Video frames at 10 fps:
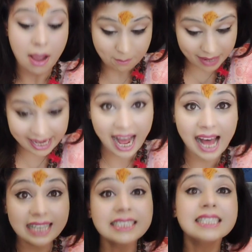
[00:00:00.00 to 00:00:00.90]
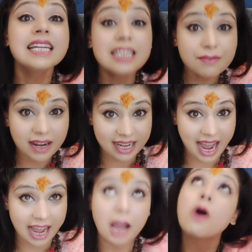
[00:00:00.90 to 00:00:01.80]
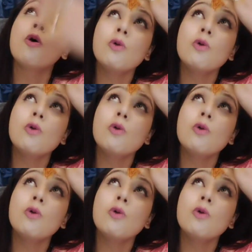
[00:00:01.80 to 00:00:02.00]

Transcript: मेरा अस्तित्व क्या है